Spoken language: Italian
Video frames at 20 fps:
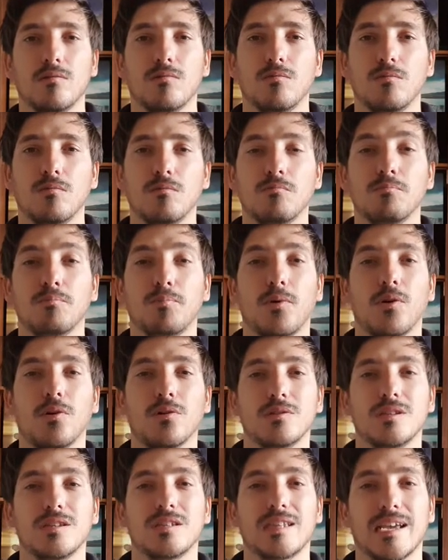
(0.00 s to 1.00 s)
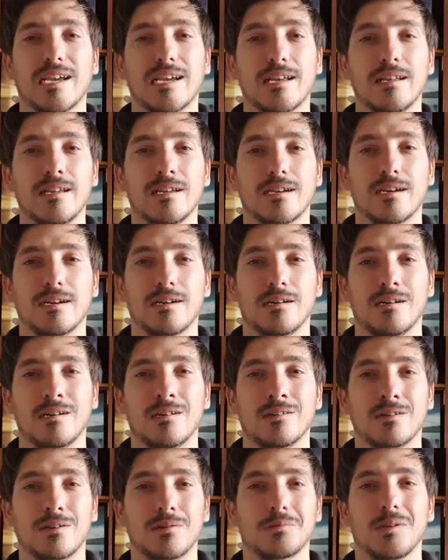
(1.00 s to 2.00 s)
un po' di tecnica
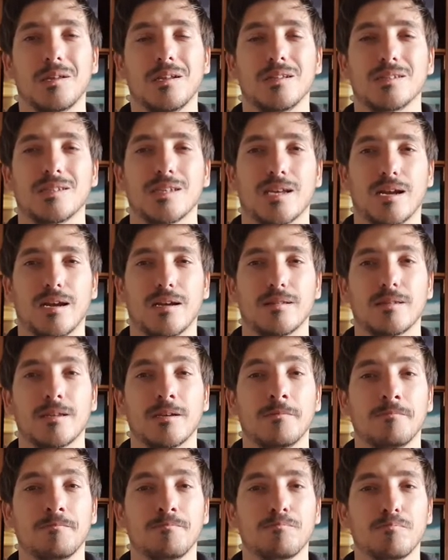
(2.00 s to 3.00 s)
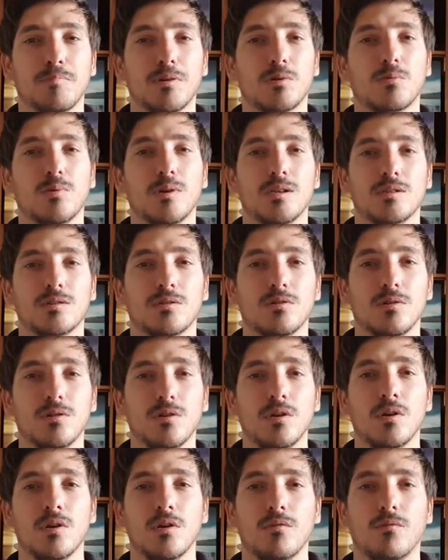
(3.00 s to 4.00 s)
eh, che utilizzerete. Per questo
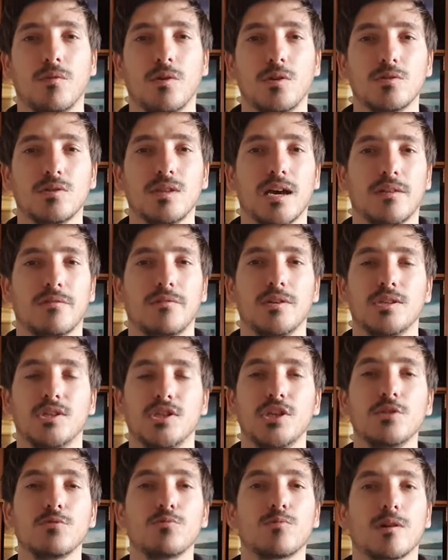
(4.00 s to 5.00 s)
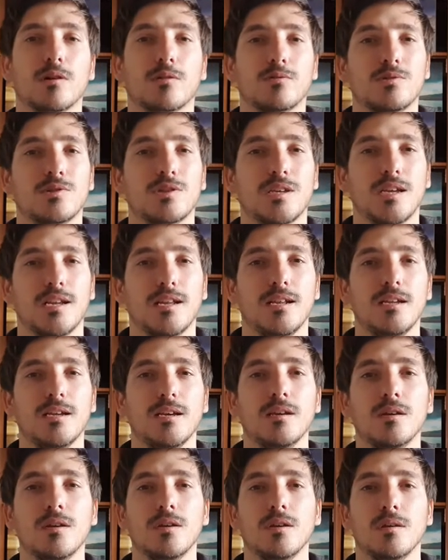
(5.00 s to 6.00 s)
voglio darvi 5 consigli
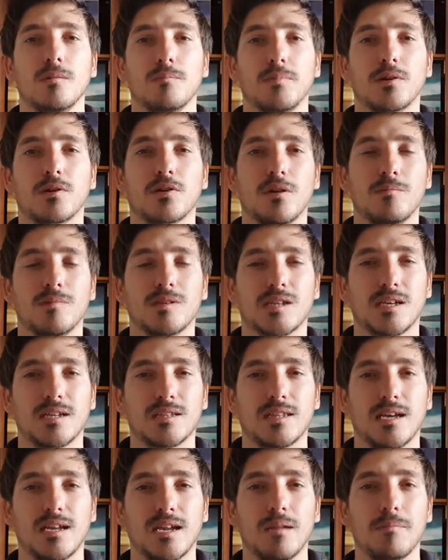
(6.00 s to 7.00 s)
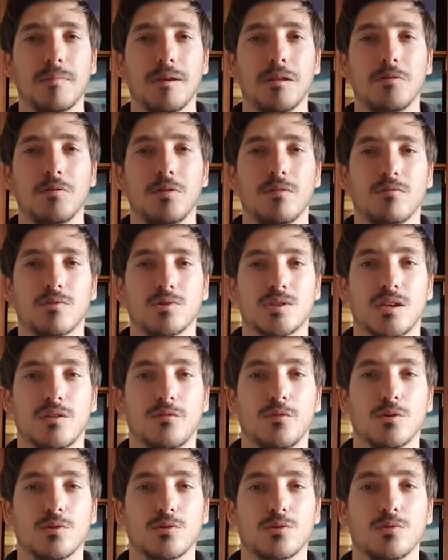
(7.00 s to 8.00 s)
per come scattare al meglio le vostre
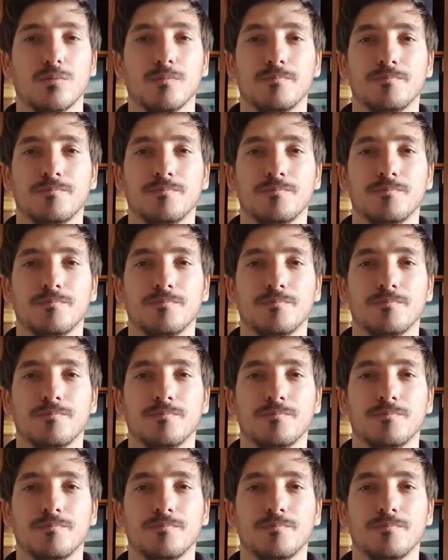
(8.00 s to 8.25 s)
foto.